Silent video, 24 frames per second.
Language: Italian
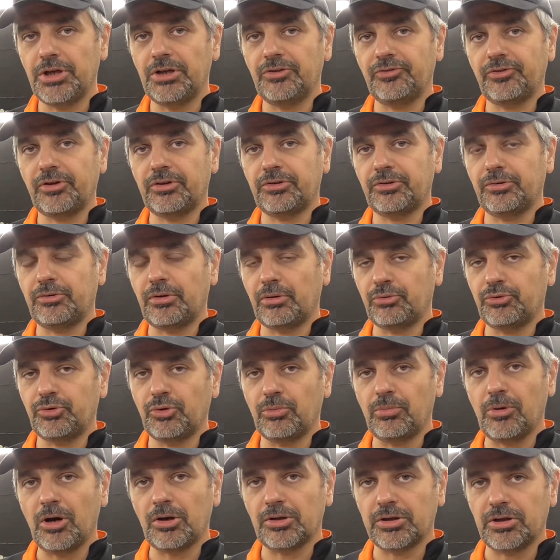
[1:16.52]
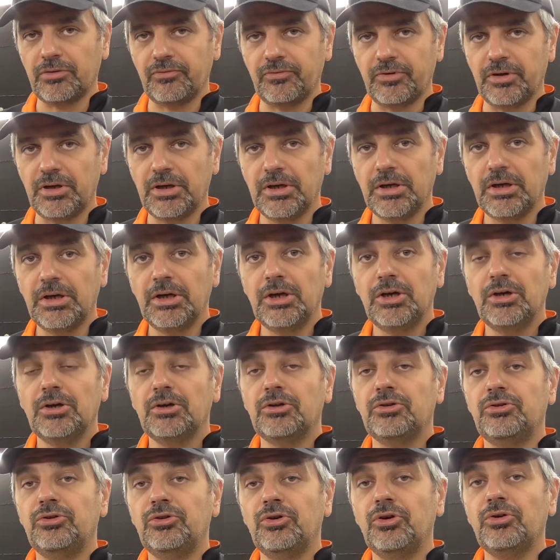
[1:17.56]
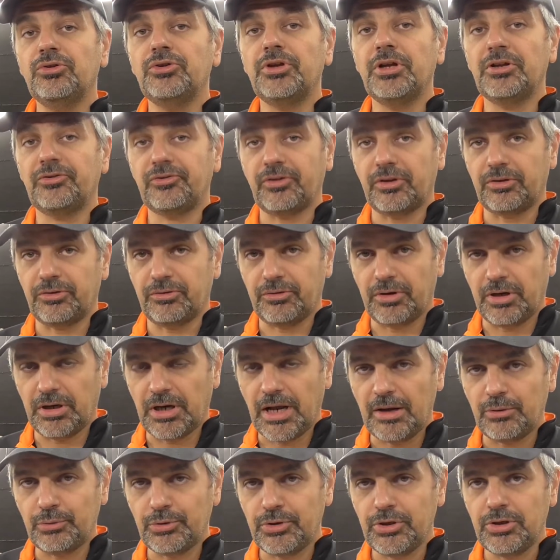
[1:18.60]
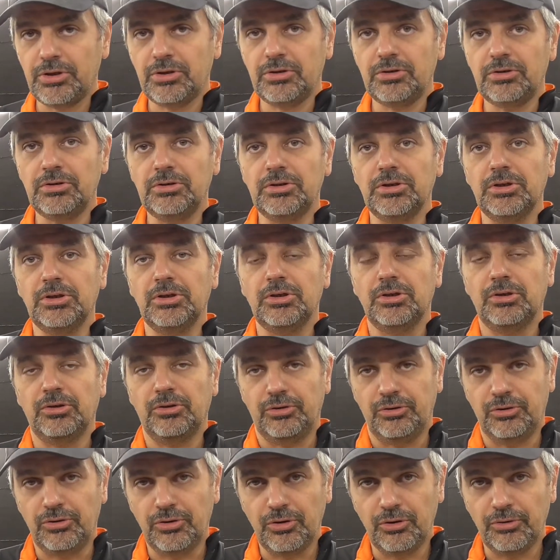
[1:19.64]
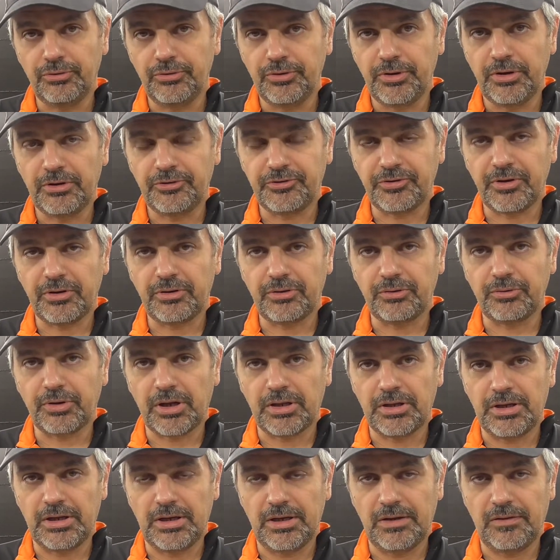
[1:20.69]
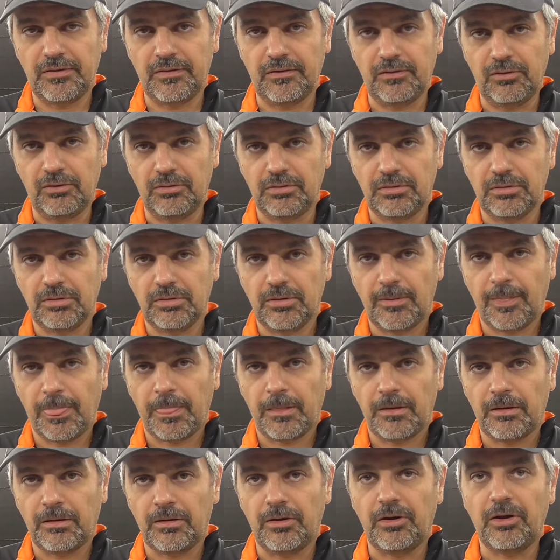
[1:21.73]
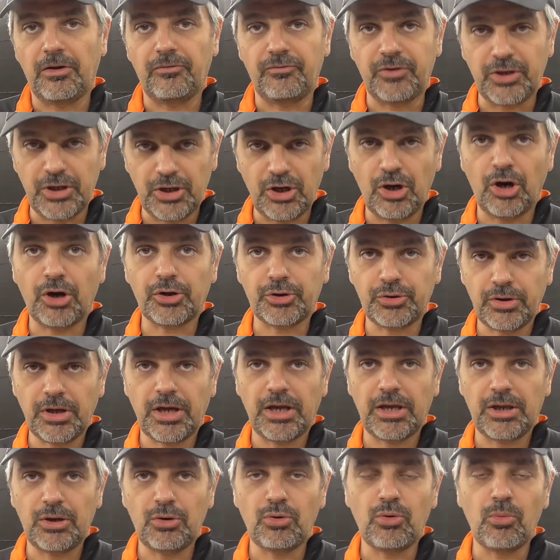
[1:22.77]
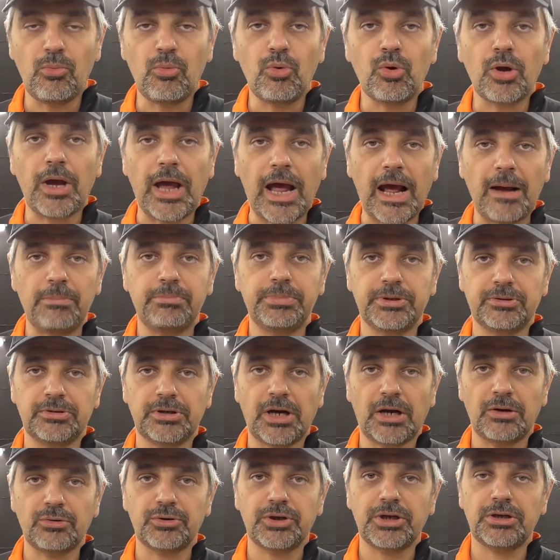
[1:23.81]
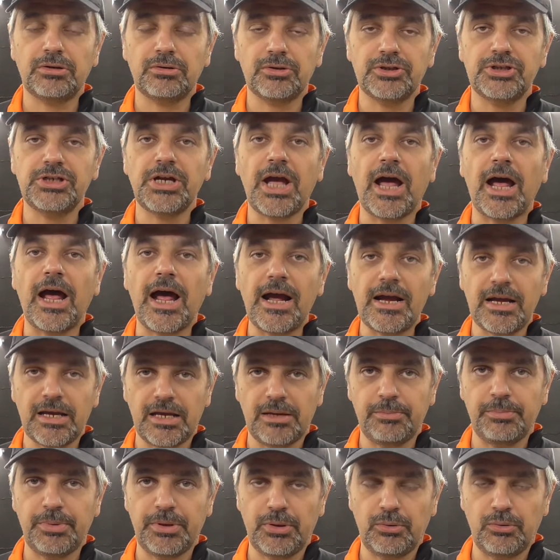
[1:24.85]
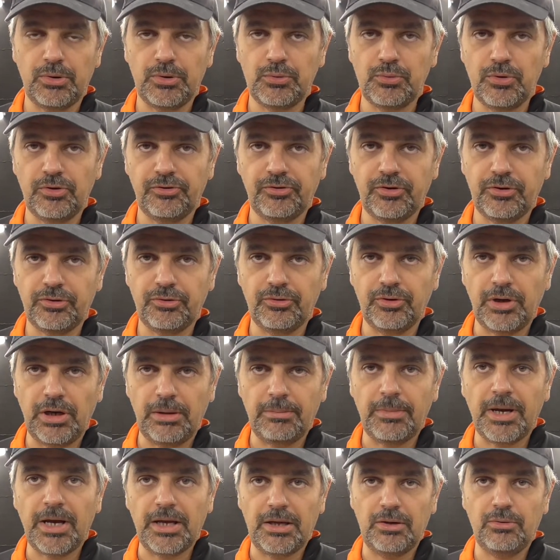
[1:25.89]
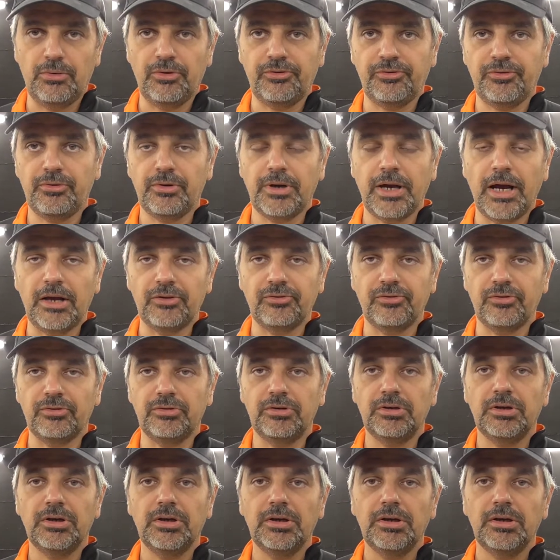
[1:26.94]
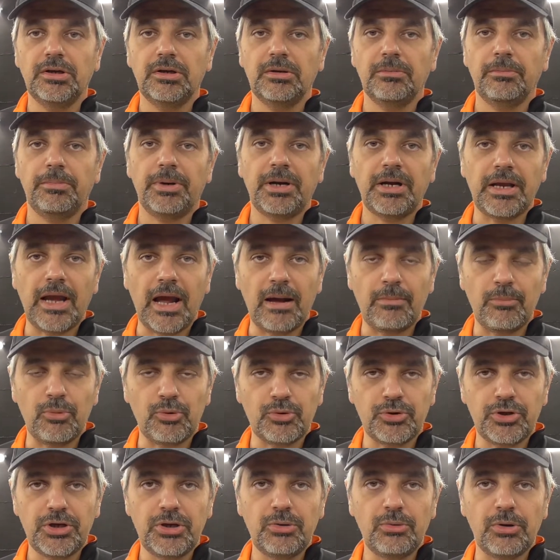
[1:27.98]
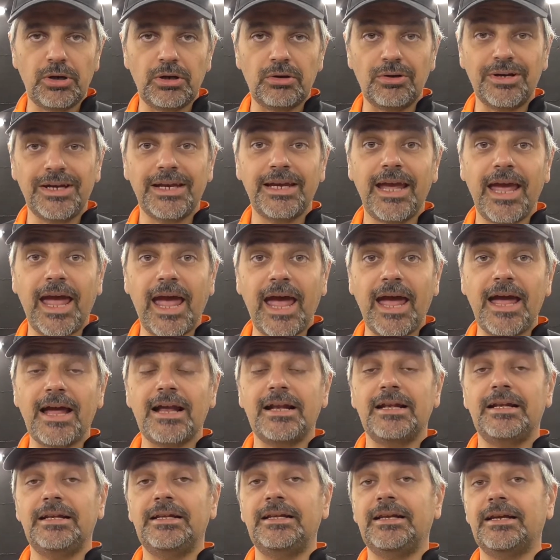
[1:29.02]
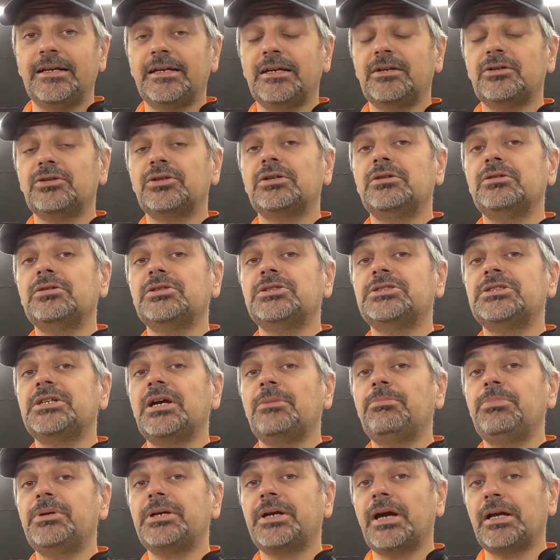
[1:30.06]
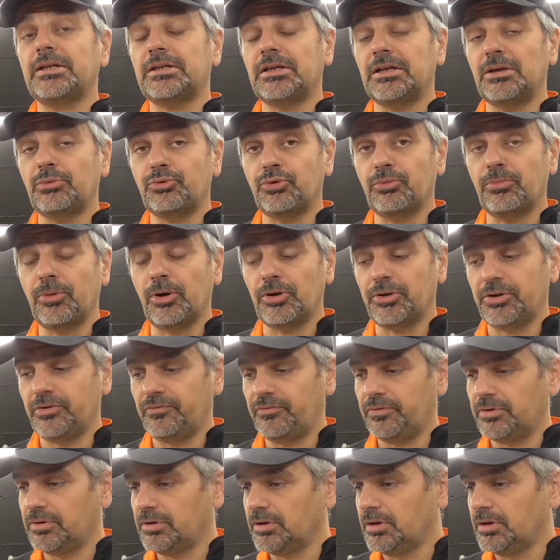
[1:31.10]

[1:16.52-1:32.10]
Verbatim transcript: del settore automotive, non del settore nautico, non del settore edilizio. Eh, vi ricordo che io comunque applico nanotecnologia anche per quei due settori, ma in questo caso parliamo di quello che è la nanotecnologia applicata all'automotive.